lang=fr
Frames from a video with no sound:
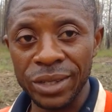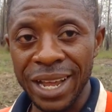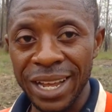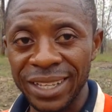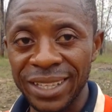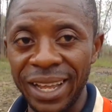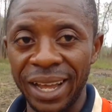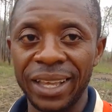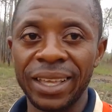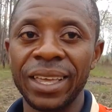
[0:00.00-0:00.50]

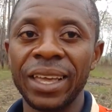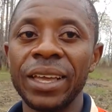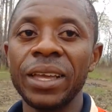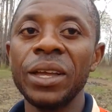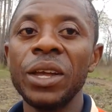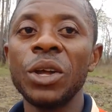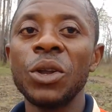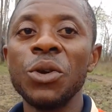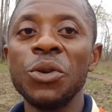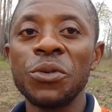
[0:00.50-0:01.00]

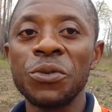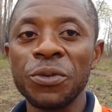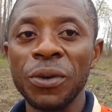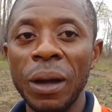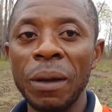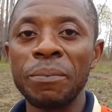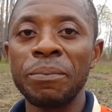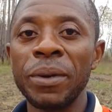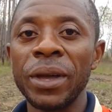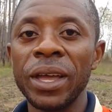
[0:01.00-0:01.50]
d'attaquer, de,
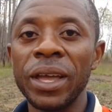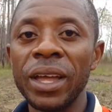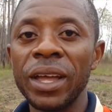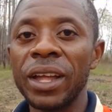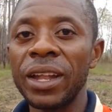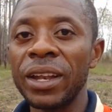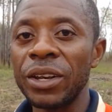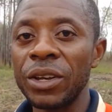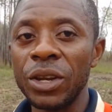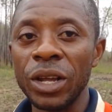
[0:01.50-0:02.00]
frapper
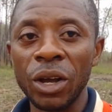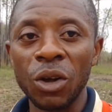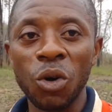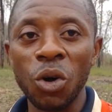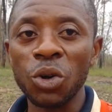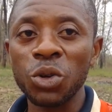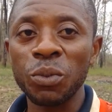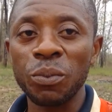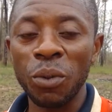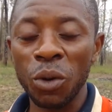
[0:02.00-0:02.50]
des
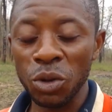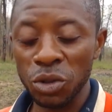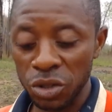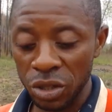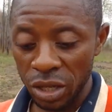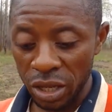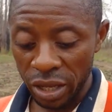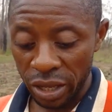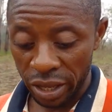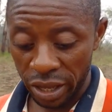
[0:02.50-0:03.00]
grandes
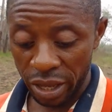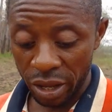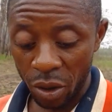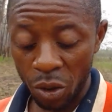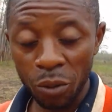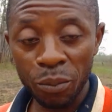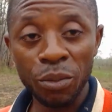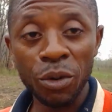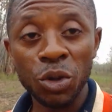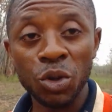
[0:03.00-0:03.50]
portes
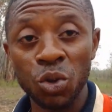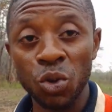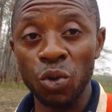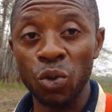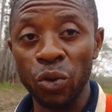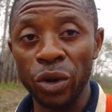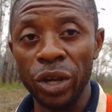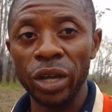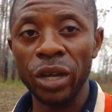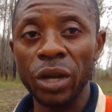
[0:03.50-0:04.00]
et on peut
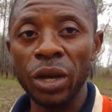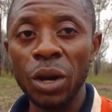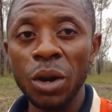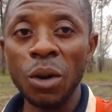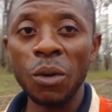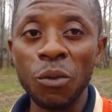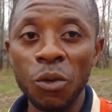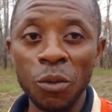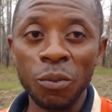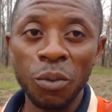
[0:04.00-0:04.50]
t'ouvrir
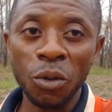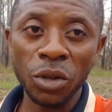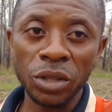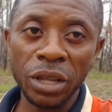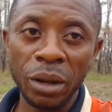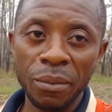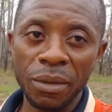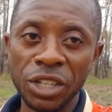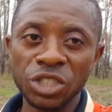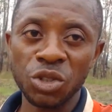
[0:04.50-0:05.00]
pour
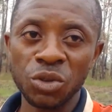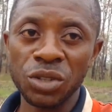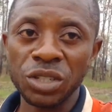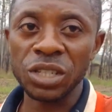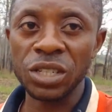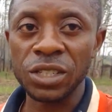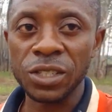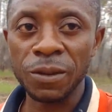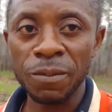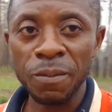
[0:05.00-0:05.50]
prendre ta
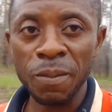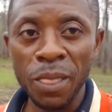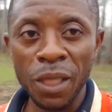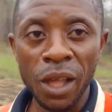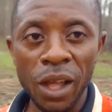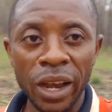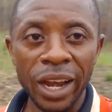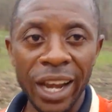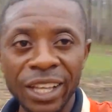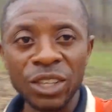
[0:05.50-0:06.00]
marchandise.
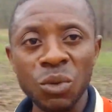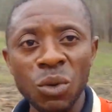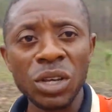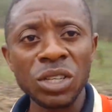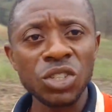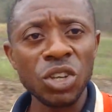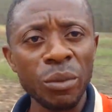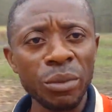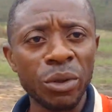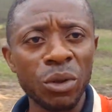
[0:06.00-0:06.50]
La
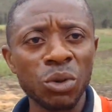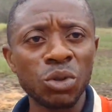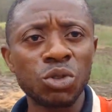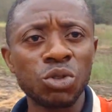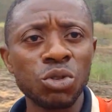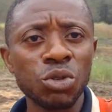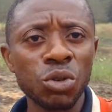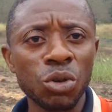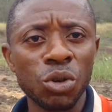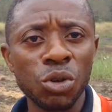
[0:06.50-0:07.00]
troisième
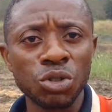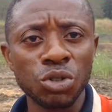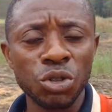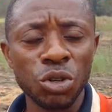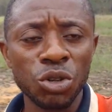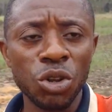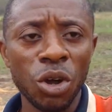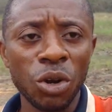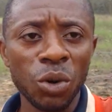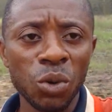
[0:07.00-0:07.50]
culture que je
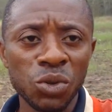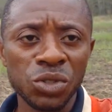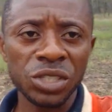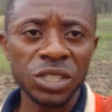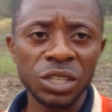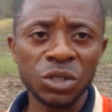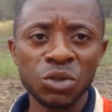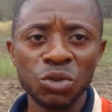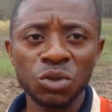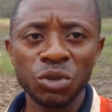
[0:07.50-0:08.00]
te donne
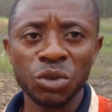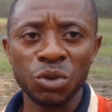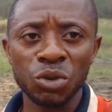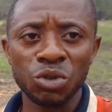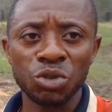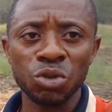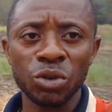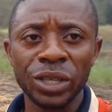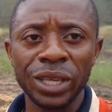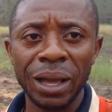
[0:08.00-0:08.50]
aussi, c'est une
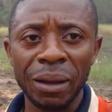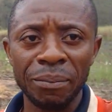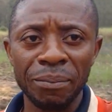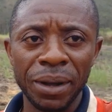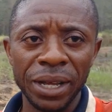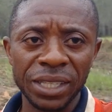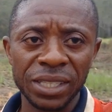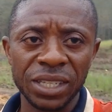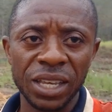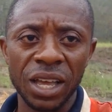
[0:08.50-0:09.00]
culture qui
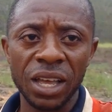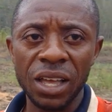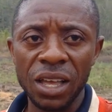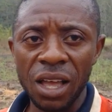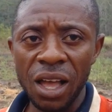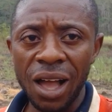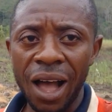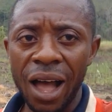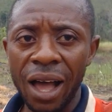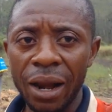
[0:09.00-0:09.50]
appartient
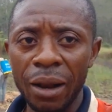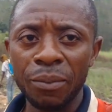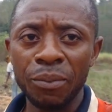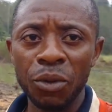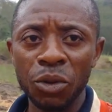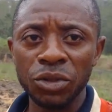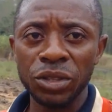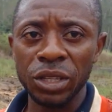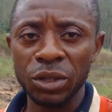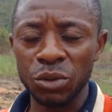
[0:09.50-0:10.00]
à la
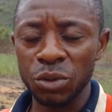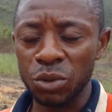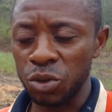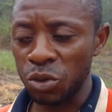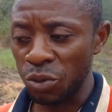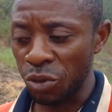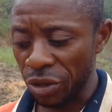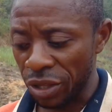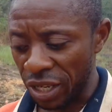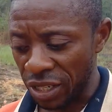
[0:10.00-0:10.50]
plante des
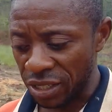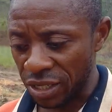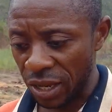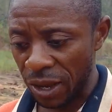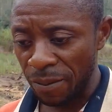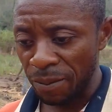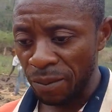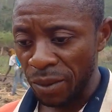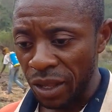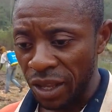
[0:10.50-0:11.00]

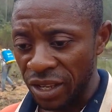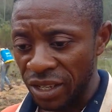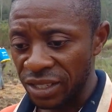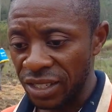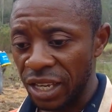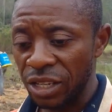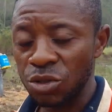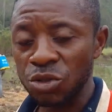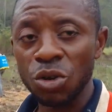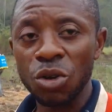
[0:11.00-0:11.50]
cucurbitacées.
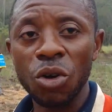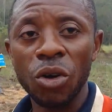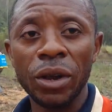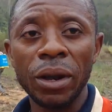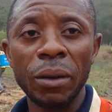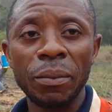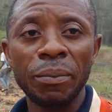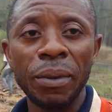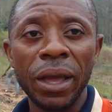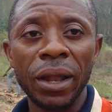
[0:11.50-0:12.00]
C'est ce
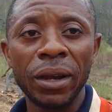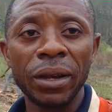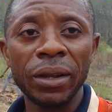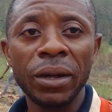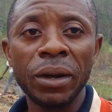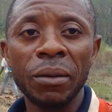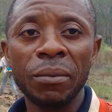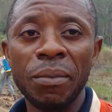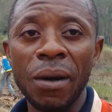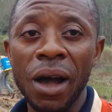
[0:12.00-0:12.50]
qu'on
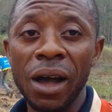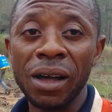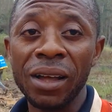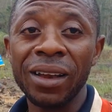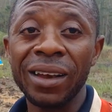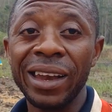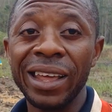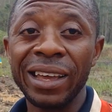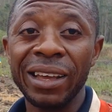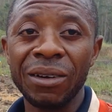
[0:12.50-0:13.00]
appelle par
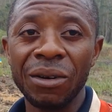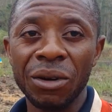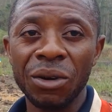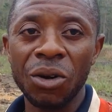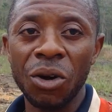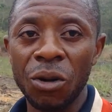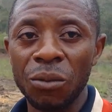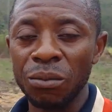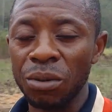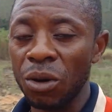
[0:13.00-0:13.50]
les
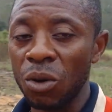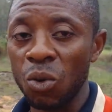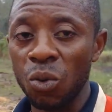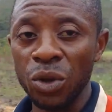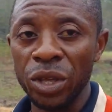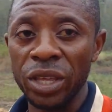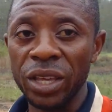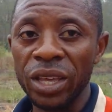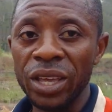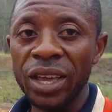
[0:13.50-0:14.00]
concombres.
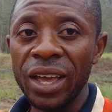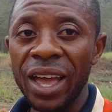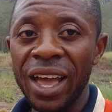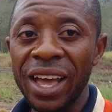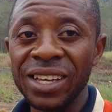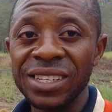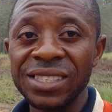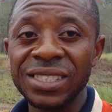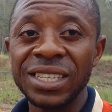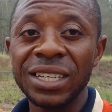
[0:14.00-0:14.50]
Oui,
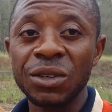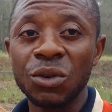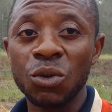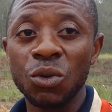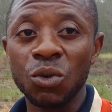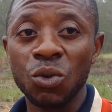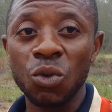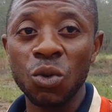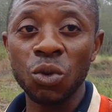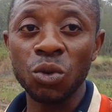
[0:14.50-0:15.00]
un
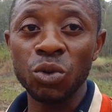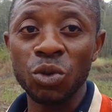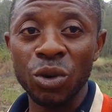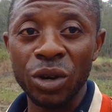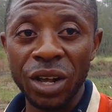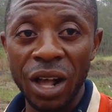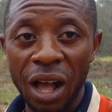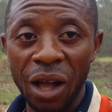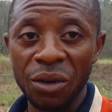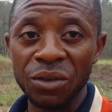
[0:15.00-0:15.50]
cycle court
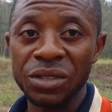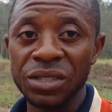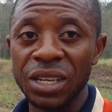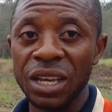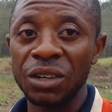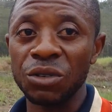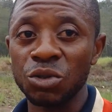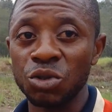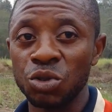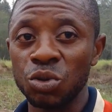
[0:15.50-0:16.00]
de
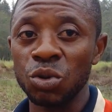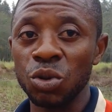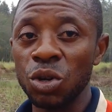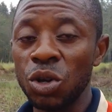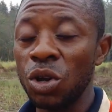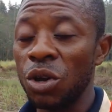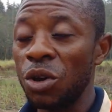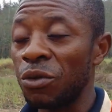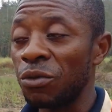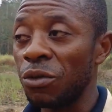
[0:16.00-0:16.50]
45
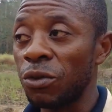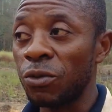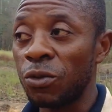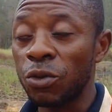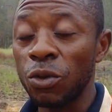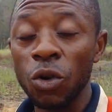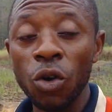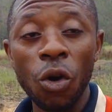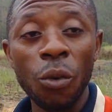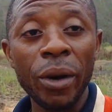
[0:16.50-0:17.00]
jours.
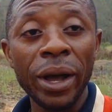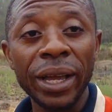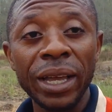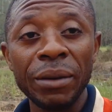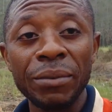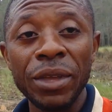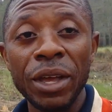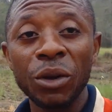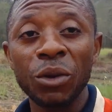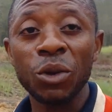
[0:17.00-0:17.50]
vous
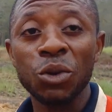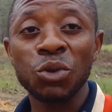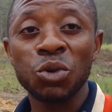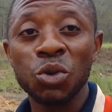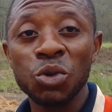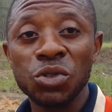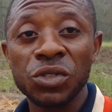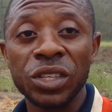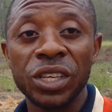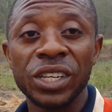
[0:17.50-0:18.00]
remarquez bien que
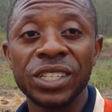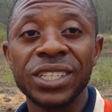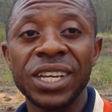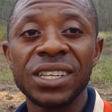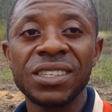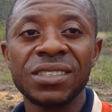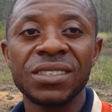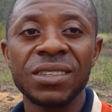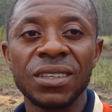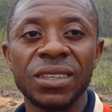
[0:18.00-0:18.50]
tout ce que
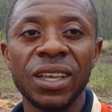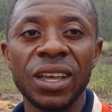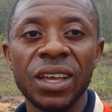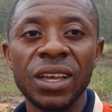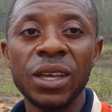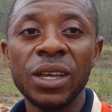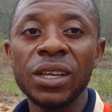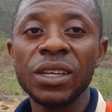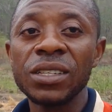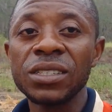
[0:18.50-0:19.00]
j'ai
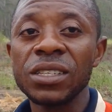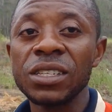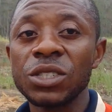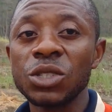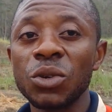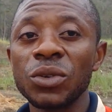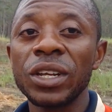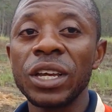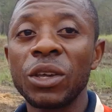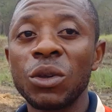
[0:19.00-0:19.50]
cité, ce
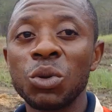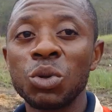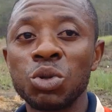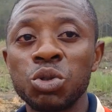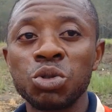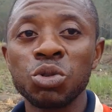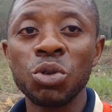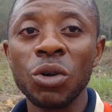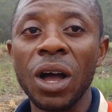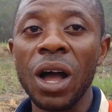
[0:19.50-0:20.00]
sont des
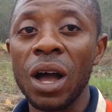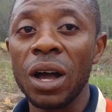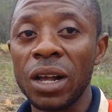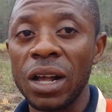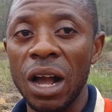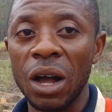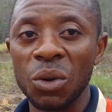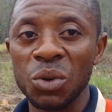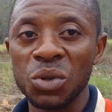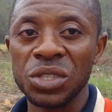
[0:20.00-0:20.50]
cultures à
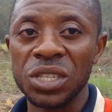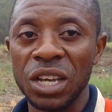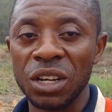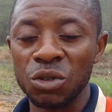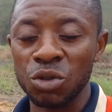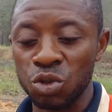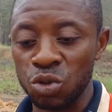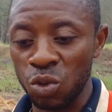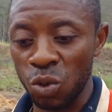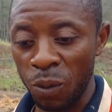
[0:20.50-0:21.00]

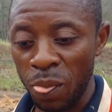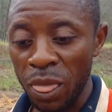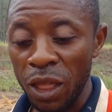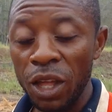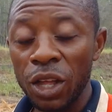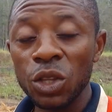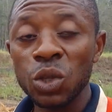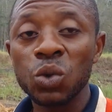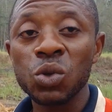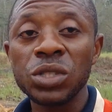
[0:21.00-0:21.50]
45 jours.
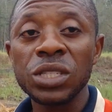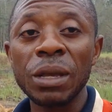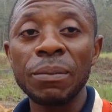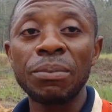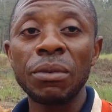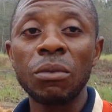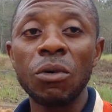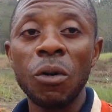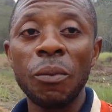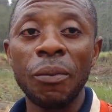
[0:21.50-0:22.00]
Tout
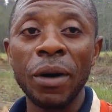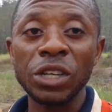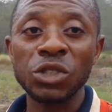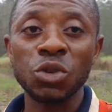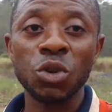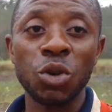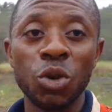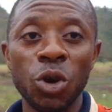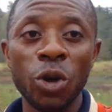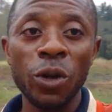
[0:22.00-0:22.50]
simplement
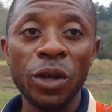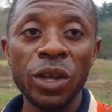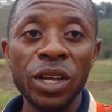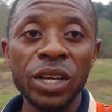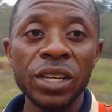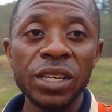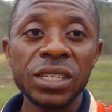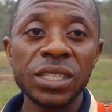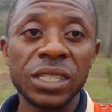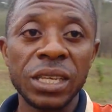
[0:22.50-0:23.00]
parce que
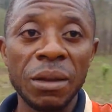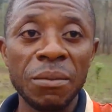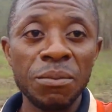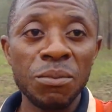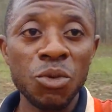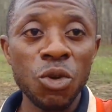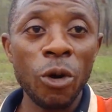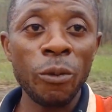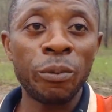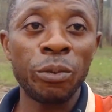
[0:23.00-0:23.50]
c'est
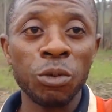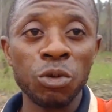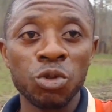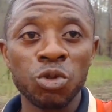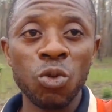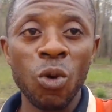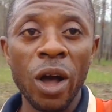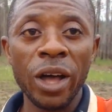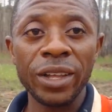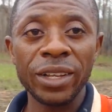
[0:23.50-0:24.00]
mieux
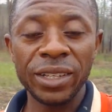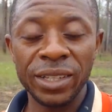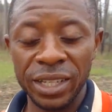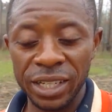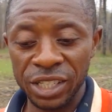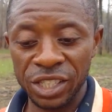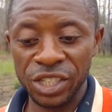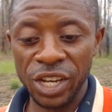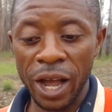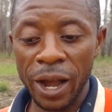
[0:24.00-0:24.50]
pour toi
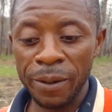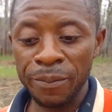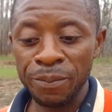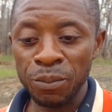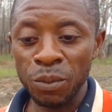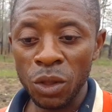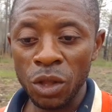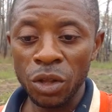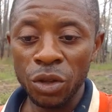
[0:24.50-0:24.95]
déjà